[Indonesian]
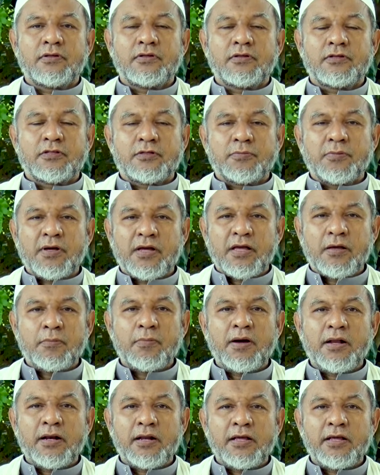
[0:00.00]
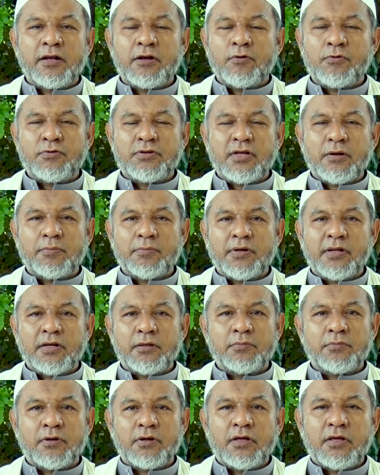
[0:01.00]
Sebagaimana yang diucapkan
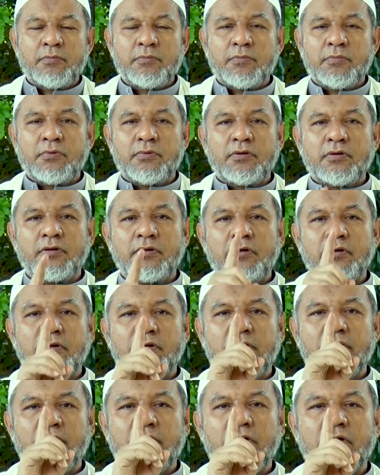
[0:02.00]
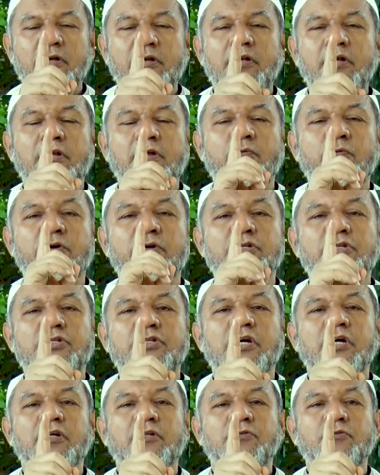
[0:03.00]
Ibrahim inni
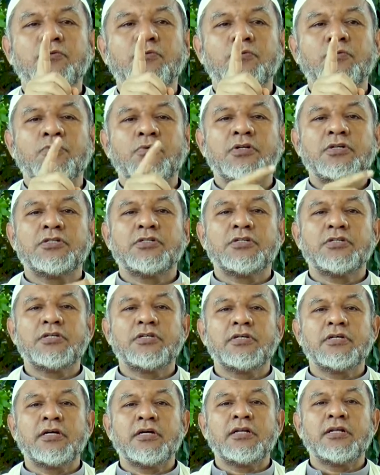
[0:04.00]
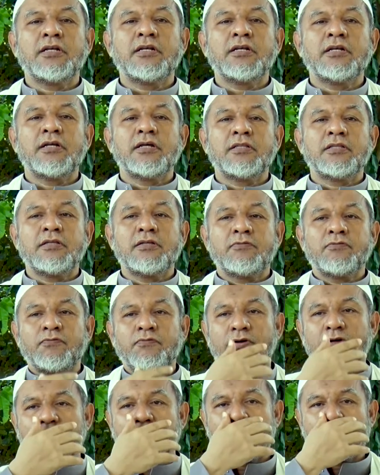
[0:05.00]
wajjahtu wajhiya lilladhi
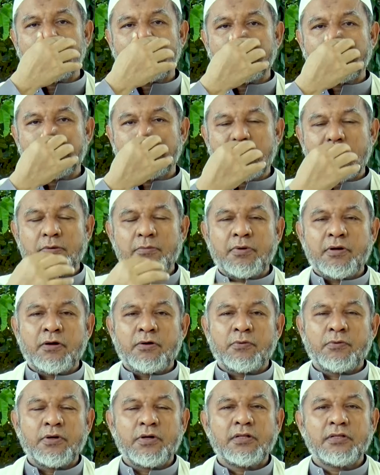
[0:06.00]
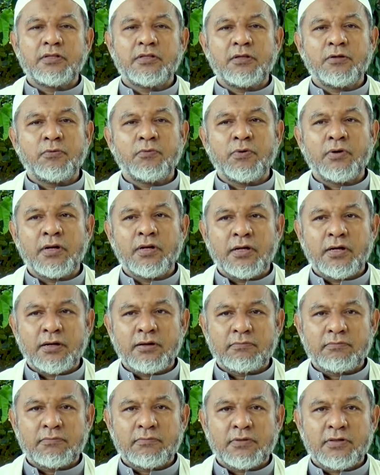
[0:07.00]
fatara samawati wal
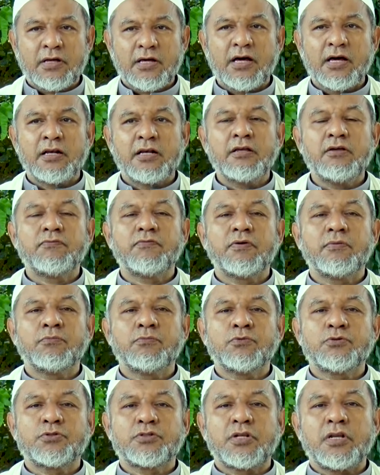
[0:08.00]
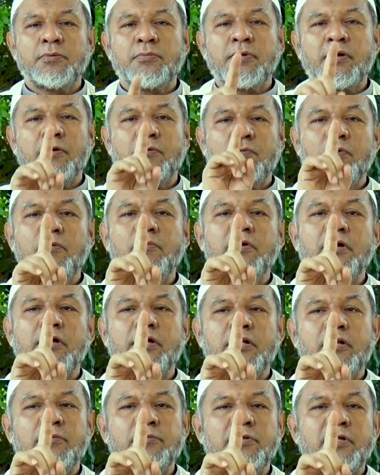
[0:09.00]
ard hanifan muslima wa ma
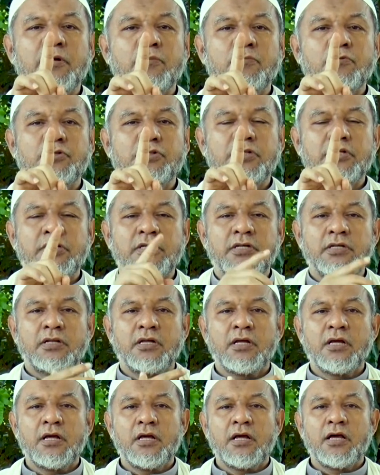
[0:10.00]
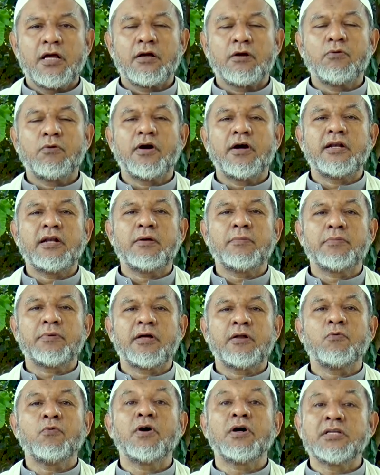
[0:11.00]
ana minal musyrikin. Aku
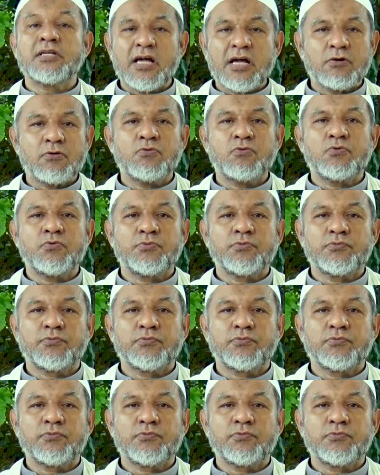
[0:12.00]
hadapkan wajahku